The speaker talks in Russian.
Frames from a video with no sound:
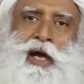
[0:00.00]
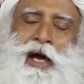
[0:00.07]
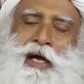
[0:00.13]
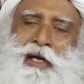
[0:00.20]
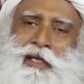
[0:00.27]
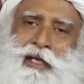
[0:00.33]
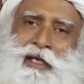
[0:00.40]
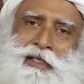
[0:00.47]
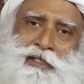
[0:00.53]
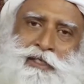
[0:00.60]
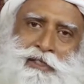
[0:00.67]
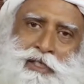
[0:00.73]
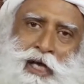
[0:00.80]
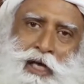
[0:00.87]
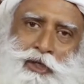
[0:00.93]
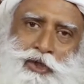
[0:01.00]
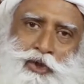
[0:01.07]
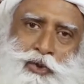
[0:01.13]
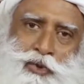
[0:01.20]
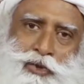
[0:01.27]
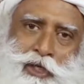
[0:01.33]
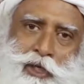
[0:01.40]
то
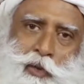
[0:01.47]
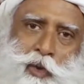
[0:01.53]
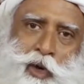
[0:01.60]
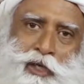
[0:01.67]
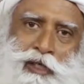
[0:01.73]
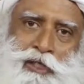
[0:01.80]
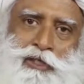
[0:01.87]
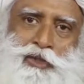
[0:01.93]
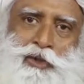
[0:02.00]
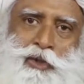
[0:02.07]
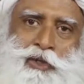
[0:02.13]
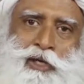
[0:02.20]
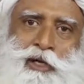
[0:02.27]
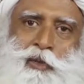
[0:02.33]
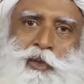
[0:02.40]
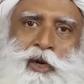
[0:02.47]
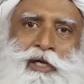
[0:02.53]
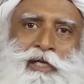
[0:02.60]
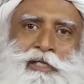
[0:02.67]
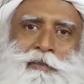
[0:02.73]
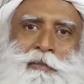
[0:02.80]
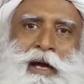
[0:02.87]
начинают выбирать, что хорошо, а что
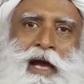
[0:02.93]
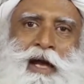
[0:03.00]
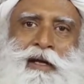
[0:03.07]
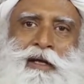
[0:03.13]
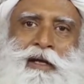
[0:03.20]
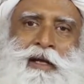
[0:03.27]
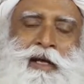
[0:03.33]
плохо.